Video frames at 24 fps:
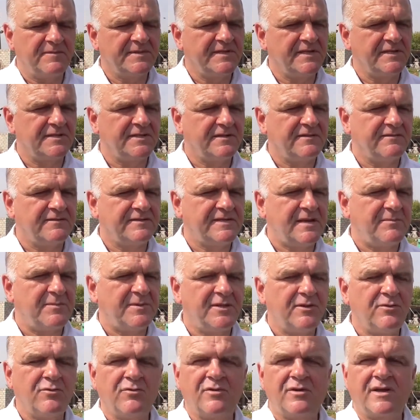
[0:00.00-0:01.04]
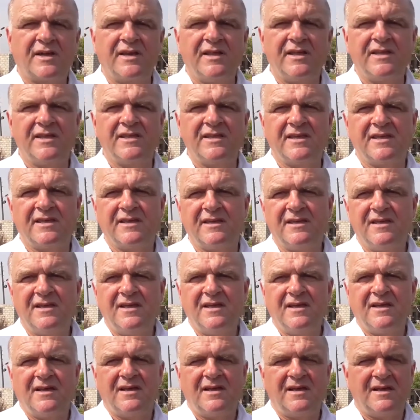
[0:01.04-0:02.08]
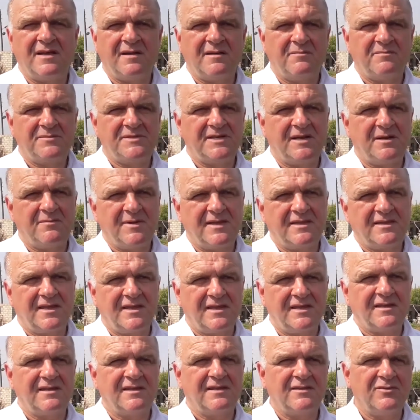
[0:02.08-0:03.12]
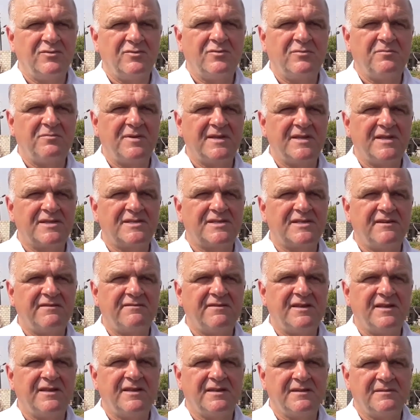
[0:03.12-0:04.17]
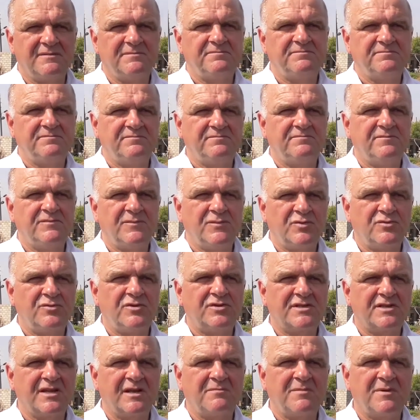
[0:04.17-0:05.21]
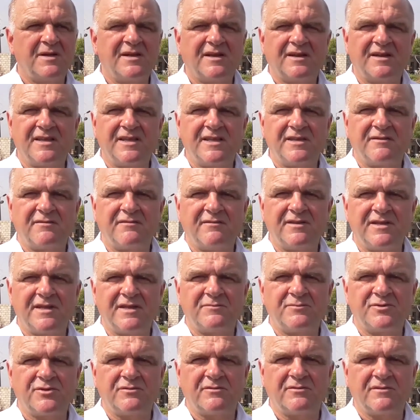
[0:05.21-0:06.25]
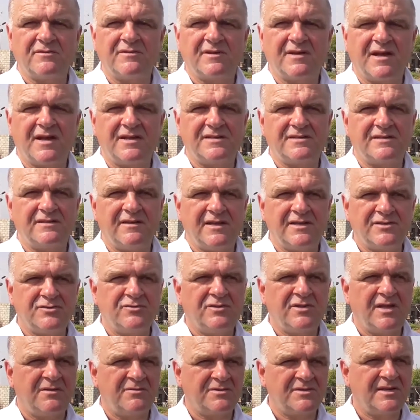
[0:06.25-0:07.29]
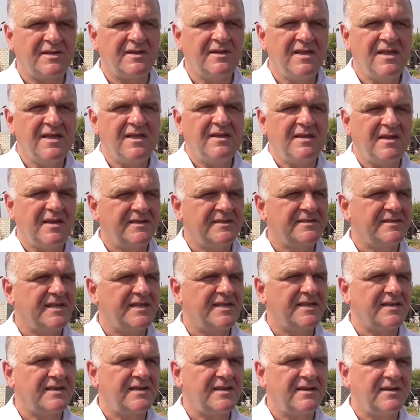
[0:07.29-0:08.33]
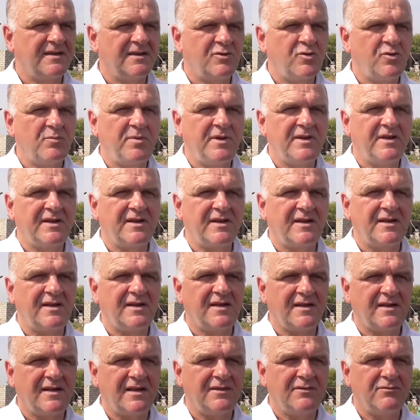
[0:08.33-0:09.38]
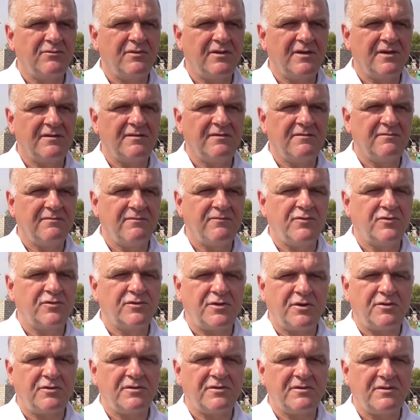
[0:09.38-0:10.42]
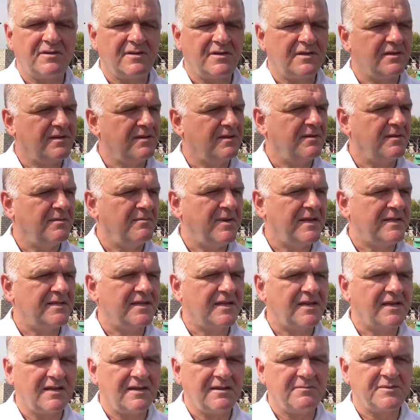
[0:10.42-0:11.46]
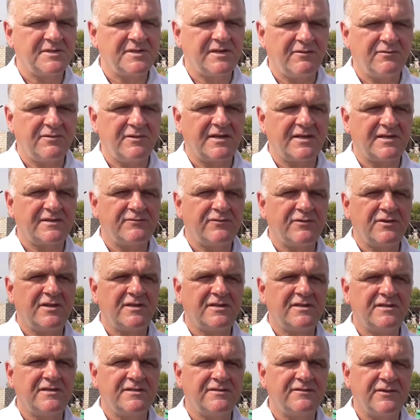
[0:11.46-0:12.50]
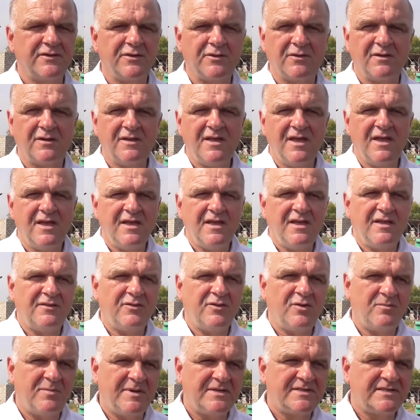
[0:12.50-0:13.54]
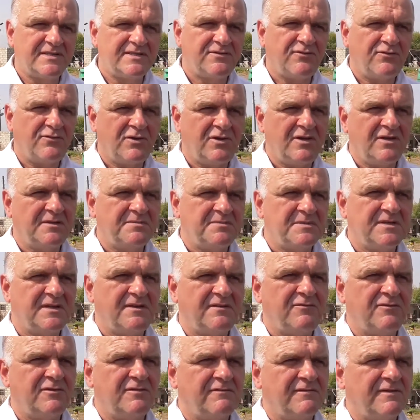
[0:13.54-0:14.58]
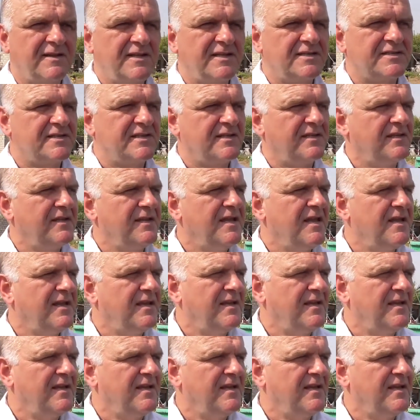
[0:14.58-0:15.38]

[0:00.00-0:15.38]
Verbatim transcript: значит, в Западной Украине пчеломатки, ну, подешевле, но тоже как бы гарантированы тем, что качественно. Отсюда уже э, с этих э, купленных э, одной, двух, трех маток пчеловоды разводят свое. Но большинство пчеловодов, конечно,